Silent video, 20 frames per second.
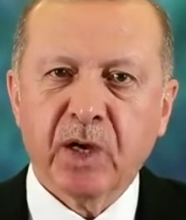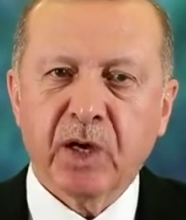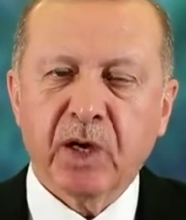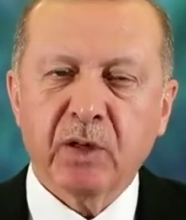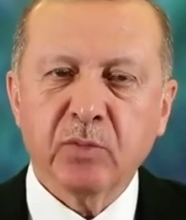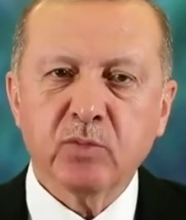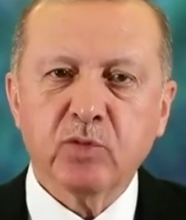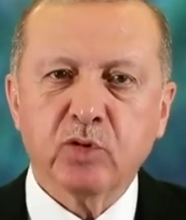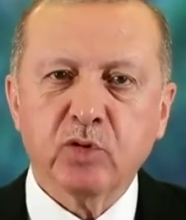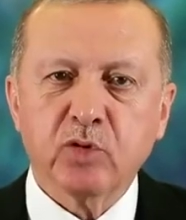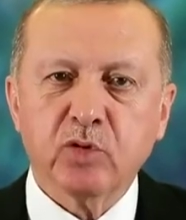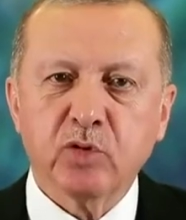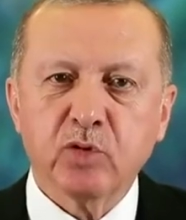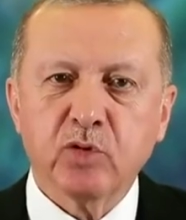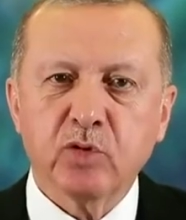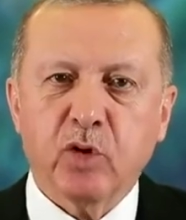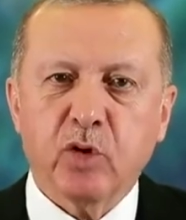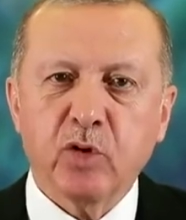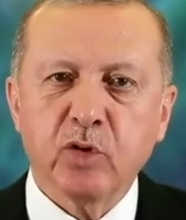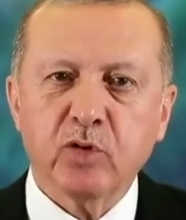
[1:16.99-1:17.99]

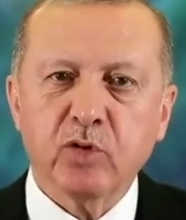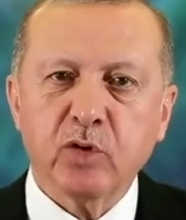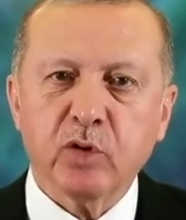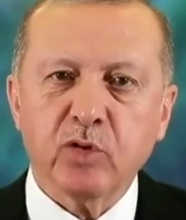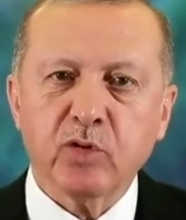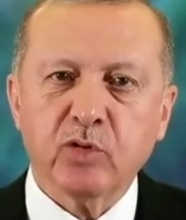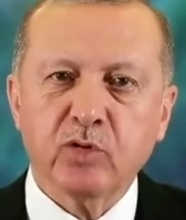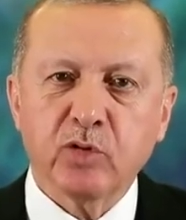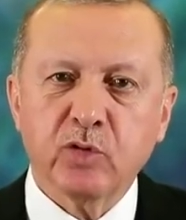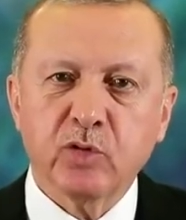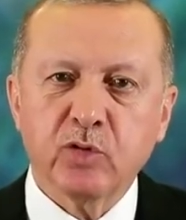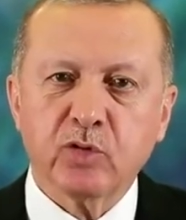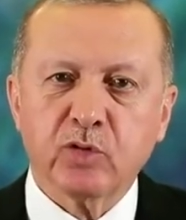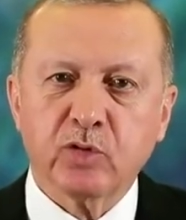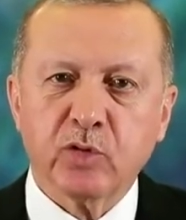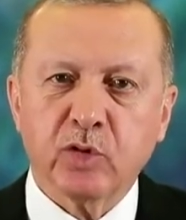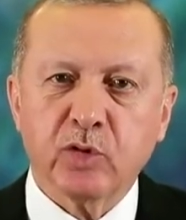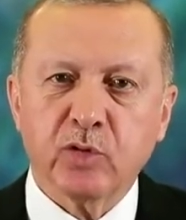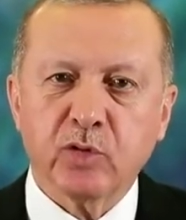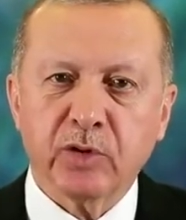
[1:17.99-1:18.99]
Hamdolsun 14 günün
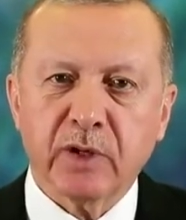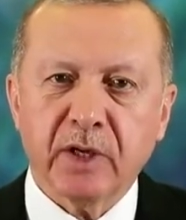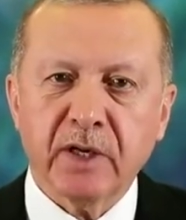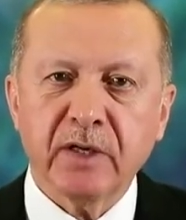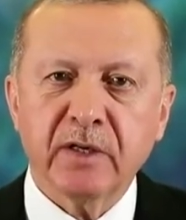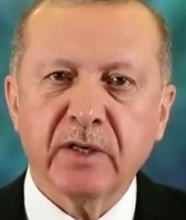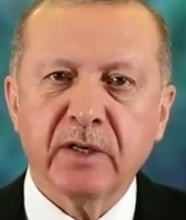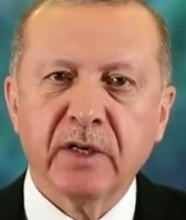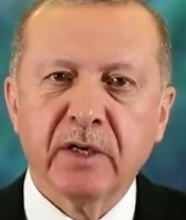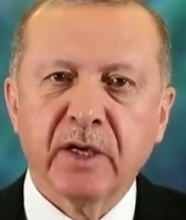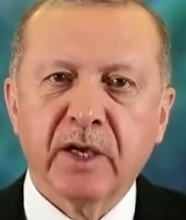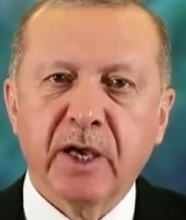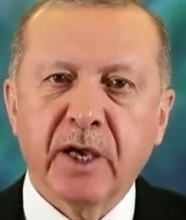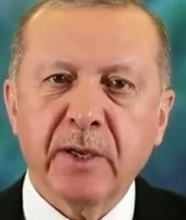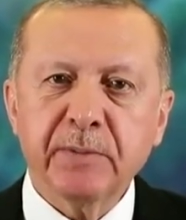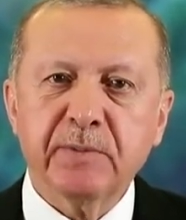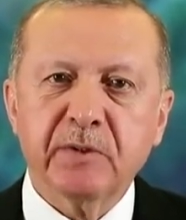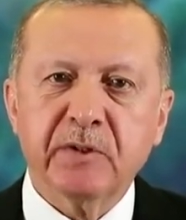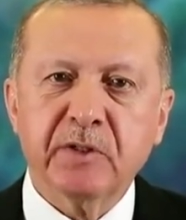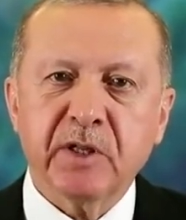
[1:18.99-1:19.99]
sonunda
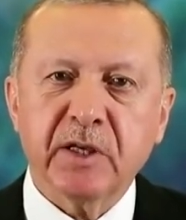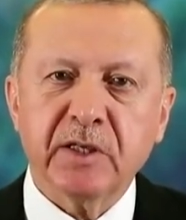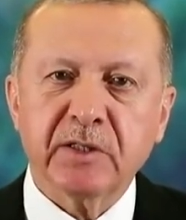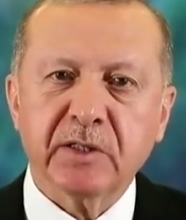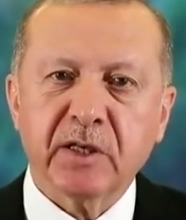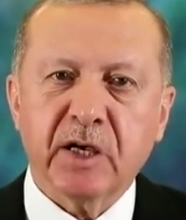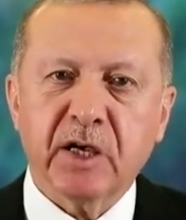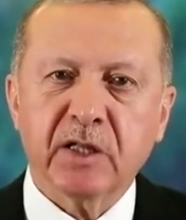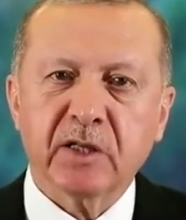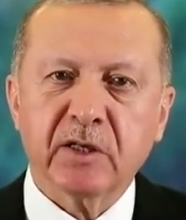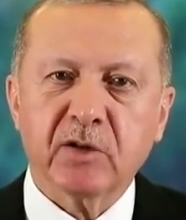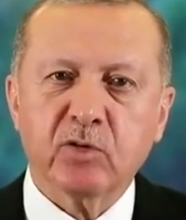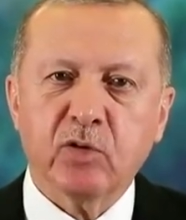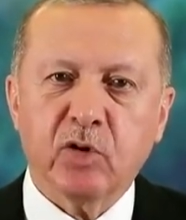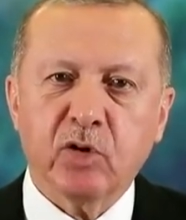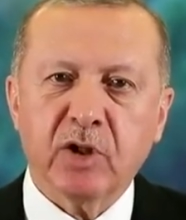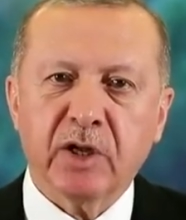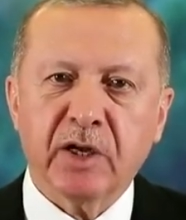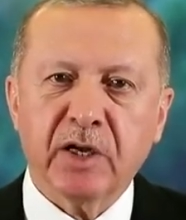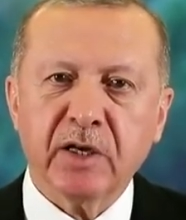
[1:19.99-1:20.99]
hepsi de sağlıklı
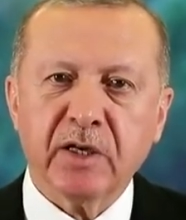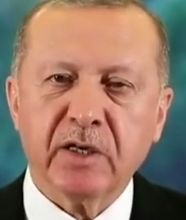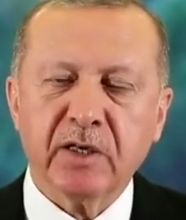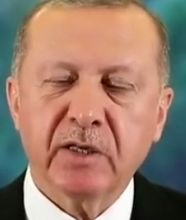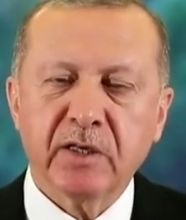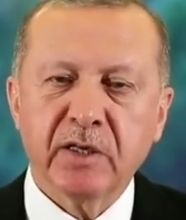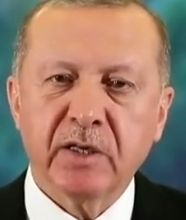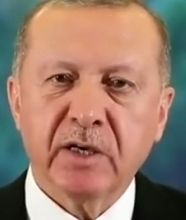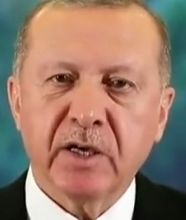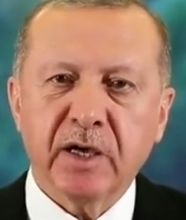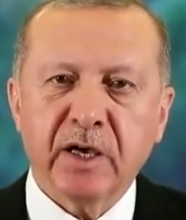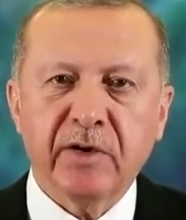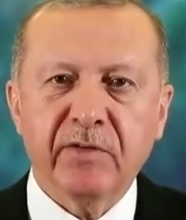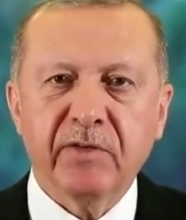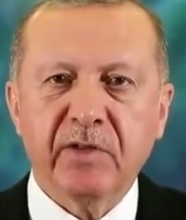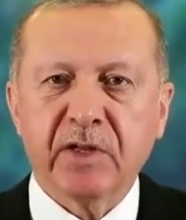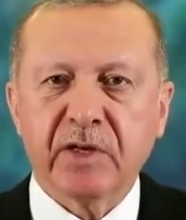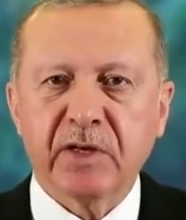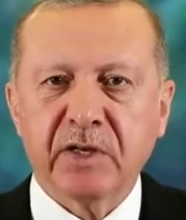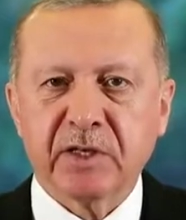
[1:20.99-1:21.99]
olarak
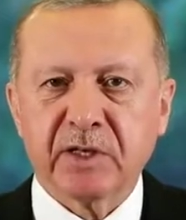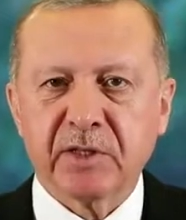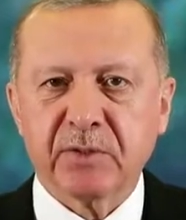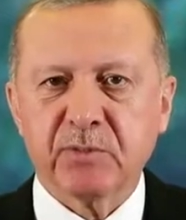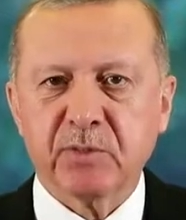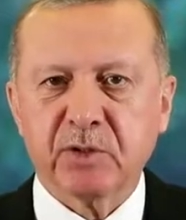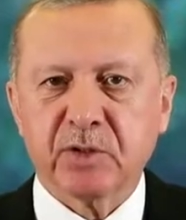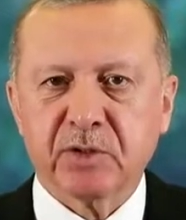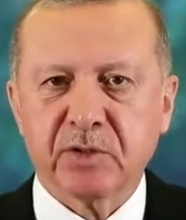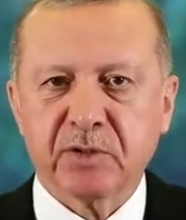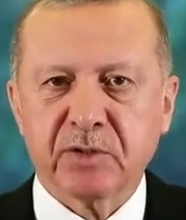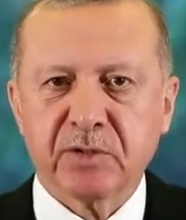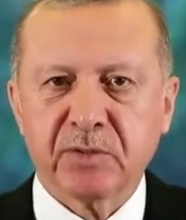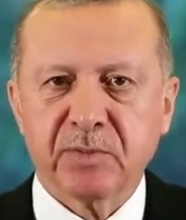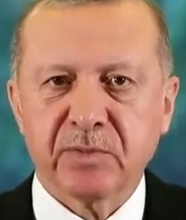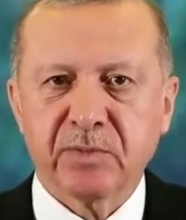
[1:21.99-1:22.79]
evlerine gitmiştir.